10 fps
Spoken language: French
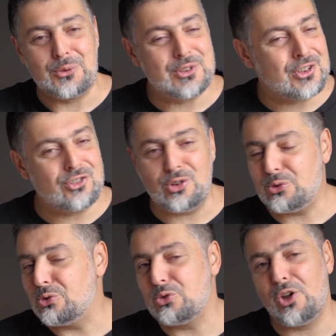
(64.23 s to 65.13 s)
donc des
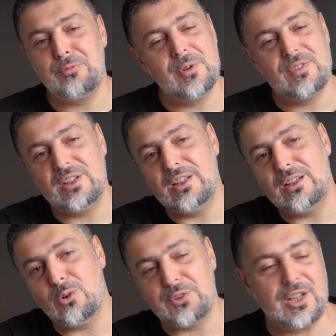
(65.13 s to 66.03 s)
t-shirts culture
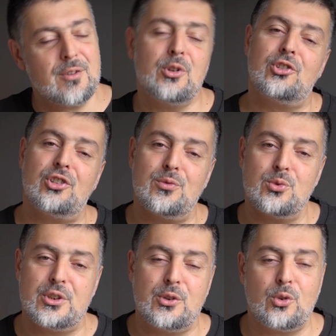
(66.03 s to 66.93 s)
FPV, on viendra voler chez
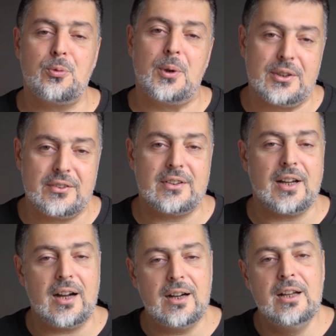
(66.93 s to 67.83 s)
vous, Kiss the Spot, etc.
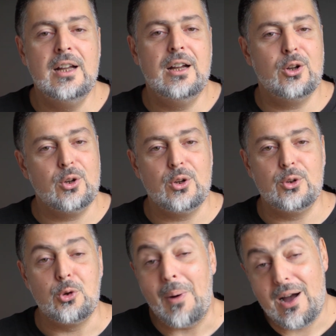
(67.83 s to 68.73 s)

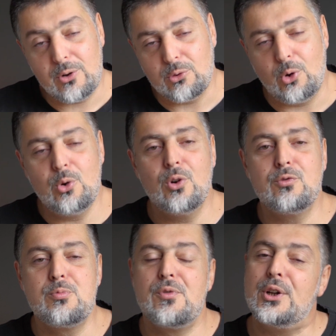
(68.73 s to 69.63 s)
Euh, nos marques en gros,
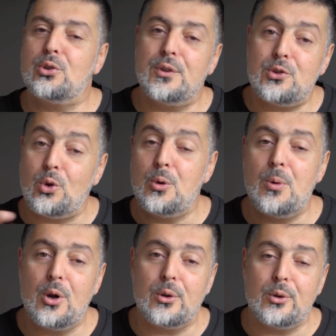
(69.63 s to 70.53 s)
vous pouvez les trouver sur le
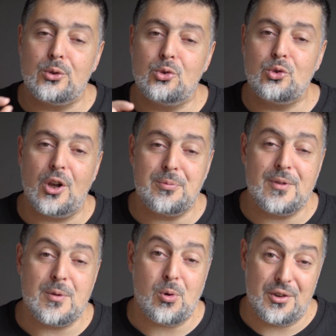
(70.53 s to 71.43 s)
blog
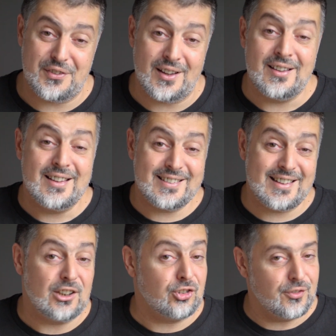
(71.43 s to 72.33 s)
culturefpv.fr
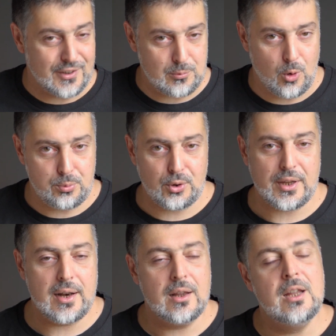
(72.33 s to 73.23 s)
slash vêtements au
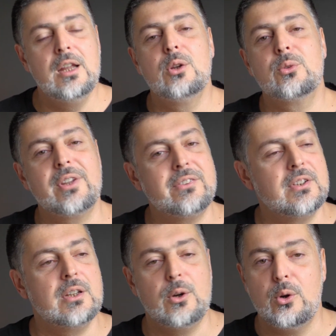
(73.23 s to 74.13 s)
pluriel. Donc ça
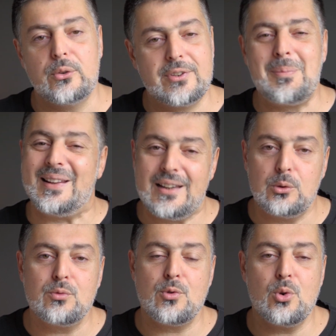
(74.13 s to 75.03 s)
c'est c'est pas très
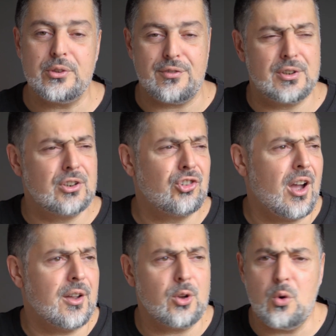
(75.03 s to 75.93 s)
nouveau, ça fait
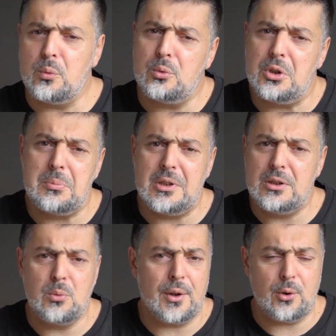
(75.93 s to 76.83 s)
déjà un an et
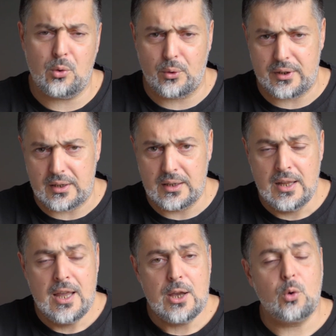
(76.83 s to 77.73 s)
demi ou un an qu'on les
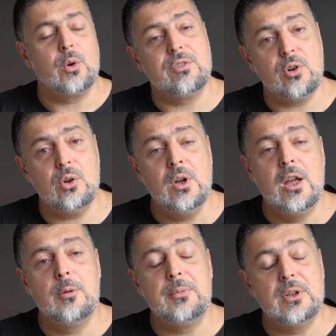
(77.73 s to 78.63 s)
qu'on les vend,
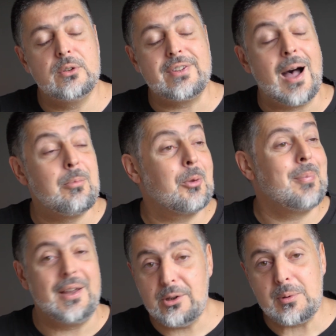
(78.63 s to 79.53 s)
mais ça rapporte
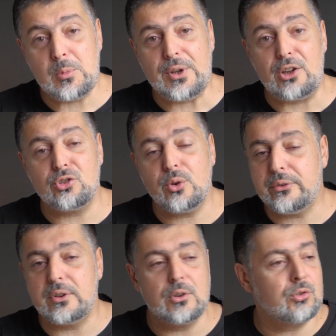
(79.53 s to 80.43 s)
pas énormément d'argent,
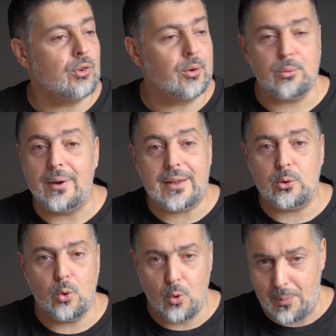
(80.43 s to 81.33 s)
c'est genre 3-4
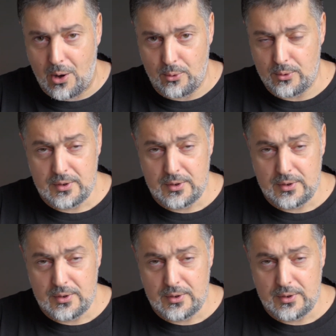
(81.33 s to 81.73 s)
euros par,